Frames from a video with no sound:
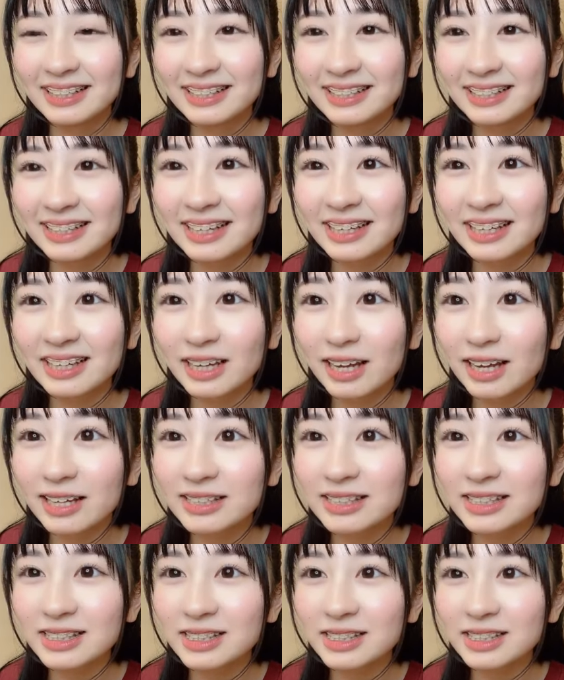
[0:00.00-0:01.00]
ね平
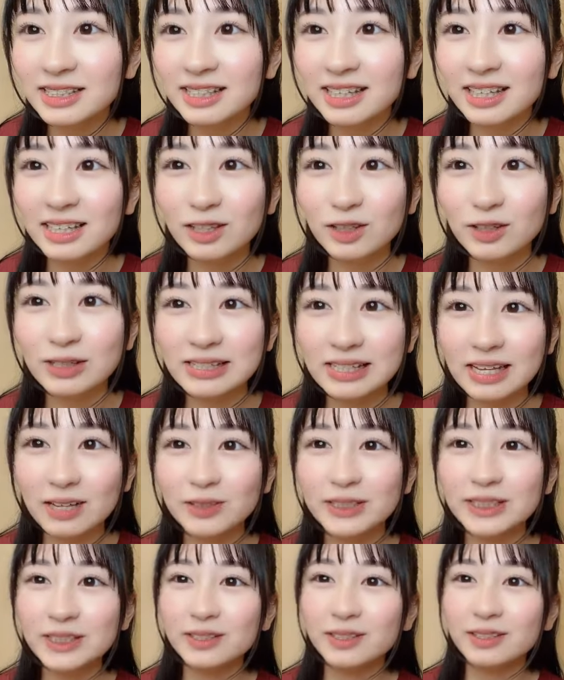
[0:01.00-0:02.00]
日きっとさお
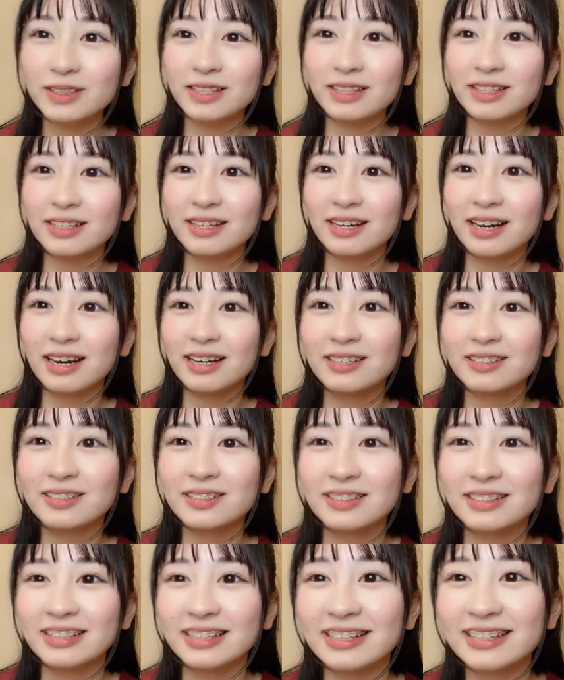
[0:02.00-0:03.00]
仕事とかあるの
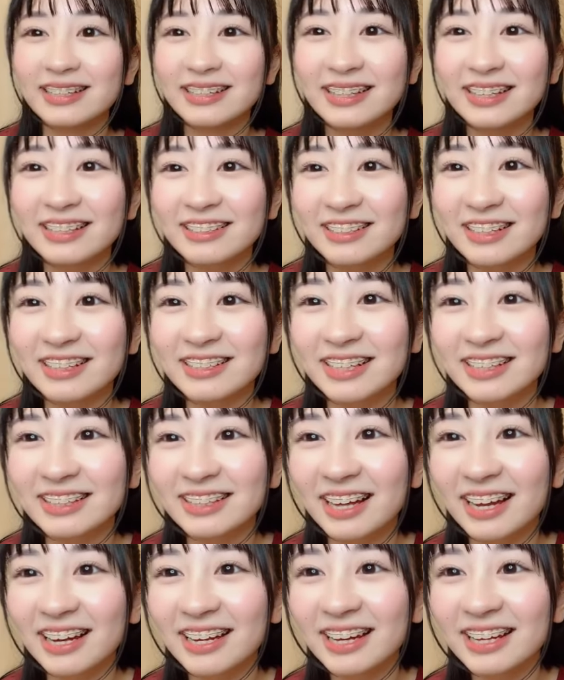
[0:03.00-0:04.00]
に来てくださっ
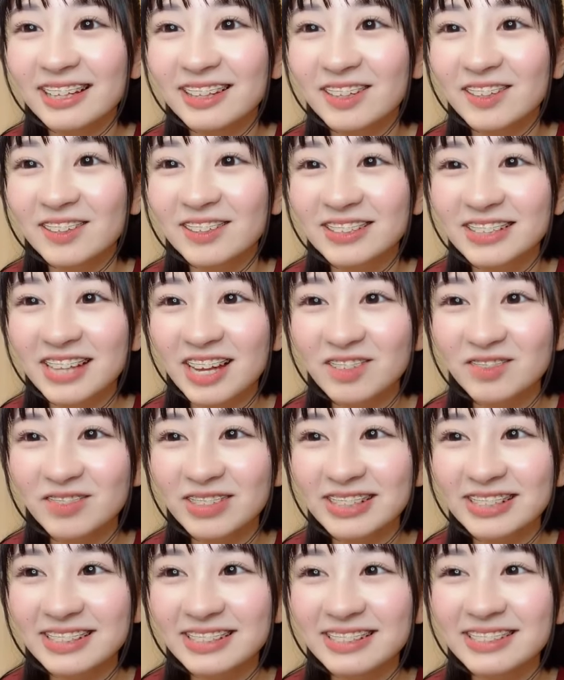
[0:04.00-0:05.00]
てありがとうござい
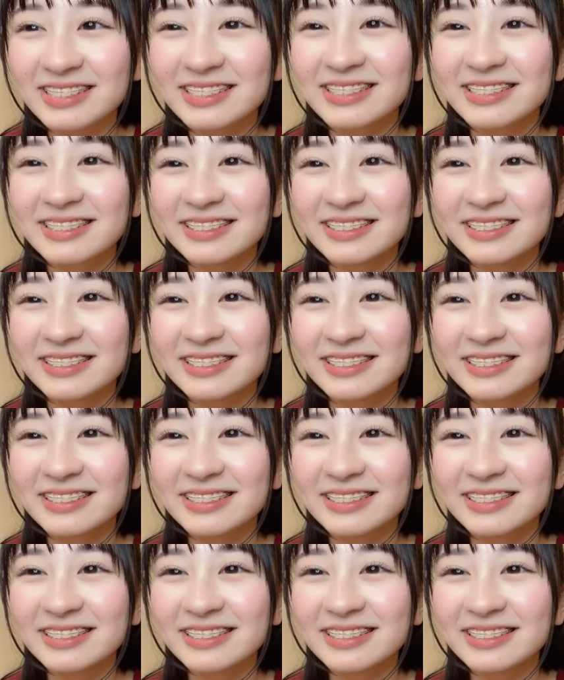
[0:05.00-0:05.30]
ます